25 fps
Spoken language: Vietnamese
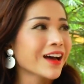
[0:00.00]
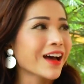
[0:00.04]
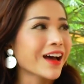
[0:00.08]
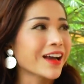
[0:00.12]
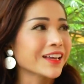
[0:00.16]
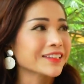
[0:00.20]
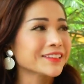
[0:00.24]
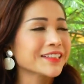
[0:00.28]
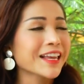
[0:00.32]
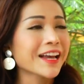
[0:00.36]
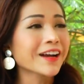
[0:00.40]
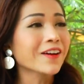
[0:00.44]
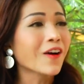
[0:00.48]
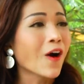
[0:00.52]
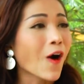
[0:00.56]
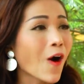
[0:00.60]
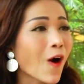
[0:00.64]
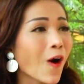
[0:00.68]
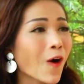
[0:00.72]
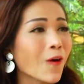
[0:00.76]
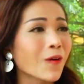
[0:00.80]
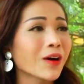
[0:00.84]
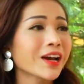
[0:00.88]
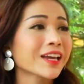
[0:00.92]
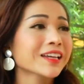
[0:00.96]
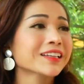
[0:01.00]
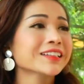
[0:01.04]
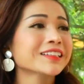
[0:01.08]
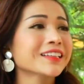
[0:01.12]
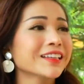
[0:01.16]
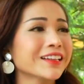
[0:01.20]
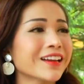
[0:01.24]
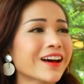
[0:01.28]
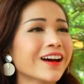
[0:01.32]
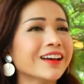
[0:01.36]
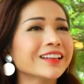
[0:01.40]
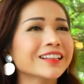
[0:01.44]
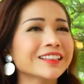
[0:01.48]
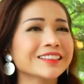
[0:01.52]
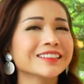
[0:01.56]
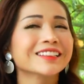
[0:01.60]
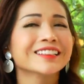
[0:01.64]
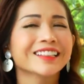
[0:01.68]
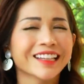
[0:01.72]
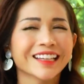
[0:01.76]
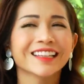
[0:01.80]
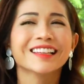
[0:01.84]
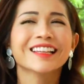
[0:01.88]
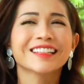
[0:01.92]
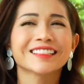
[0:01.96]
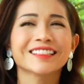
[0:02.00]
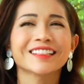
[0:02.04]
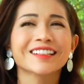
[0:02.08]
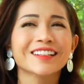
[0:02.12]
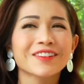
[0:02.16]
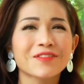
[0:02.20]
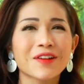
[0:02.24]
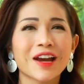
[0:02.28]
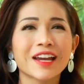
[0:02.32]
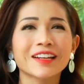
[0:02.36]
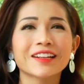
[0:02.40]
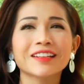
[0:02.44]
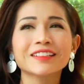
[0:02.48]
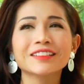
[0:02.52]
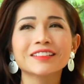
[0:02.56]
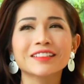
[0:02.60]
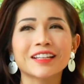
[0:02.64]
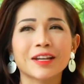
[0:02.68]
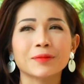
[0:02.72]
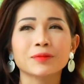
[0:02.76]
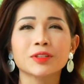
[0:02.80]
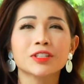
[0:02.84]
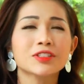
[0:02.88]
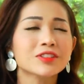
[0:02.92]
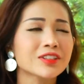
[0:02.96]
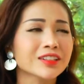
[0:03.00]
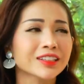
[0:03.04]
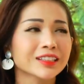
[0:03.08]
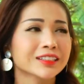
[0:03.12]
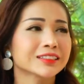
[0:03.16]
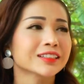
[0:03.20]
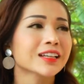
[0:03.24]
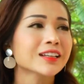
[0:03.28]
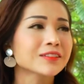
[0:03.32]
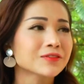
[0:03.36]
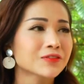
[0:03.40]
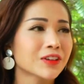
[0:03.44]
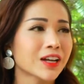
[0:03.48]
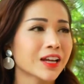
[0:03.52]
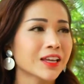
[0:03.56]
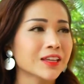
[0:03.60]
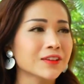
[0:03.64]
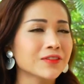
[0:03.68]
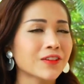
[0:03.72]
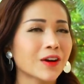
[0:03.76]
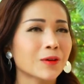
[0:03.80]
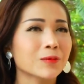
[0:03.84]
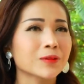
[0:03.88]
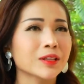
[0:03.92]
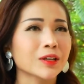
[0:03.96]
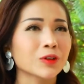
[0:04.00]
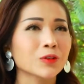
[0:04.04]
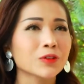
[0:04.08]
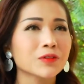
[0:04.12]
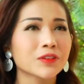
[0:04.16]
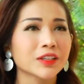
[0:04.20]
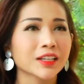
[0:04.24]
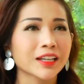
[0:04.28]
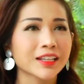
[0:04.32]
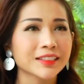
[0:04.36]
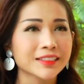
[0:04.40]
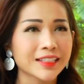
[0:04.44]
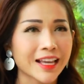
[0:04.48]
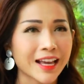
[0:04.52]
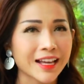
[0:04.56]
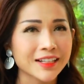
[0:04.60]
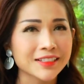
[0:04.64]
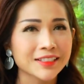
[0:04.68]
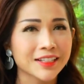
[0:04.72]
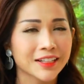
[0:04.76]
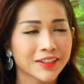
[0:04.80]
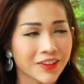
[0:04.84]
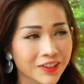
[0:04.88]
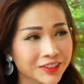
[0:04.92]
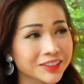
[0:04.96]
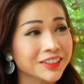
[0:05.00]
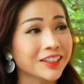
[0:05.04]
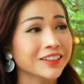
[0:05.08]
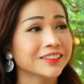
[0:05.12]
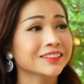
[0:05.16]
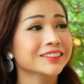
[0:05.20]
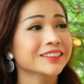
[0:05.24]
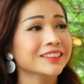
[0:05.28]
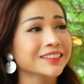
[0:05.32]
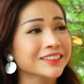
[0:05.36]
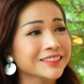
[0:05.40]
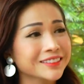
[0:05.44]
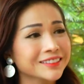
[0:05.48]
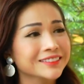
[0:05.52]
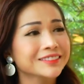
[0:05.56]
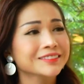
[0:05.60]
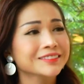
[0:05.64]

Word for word: à, giang hồ hay cái gì đó thì như nghĩ là những cái vai đó như cảm thấy rất là thích và hy vọng là quý vị khán giả sẽ đón nhận nó